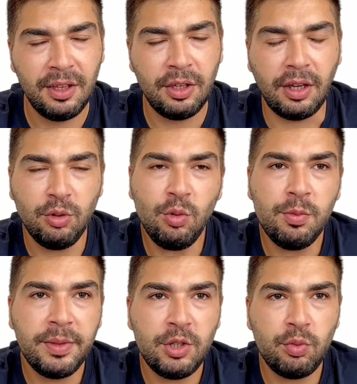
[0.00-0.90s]
Ya yok
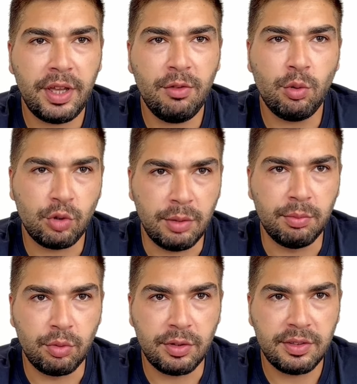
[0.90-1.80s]
mecbur ev
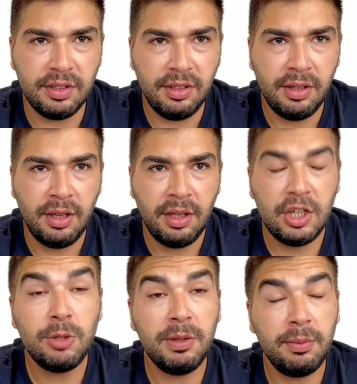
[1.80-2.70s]
ortamı burası.
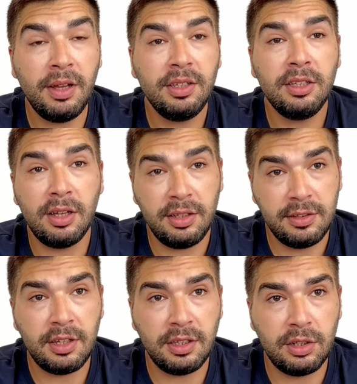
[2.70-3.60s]
Hiç bilmeyen iki tane
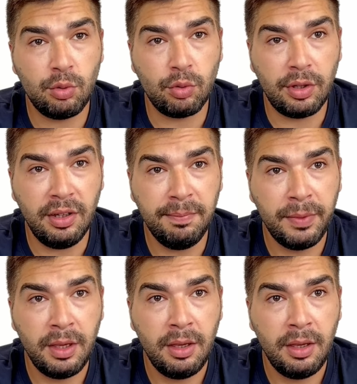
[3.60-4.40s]
insan girdi odaya.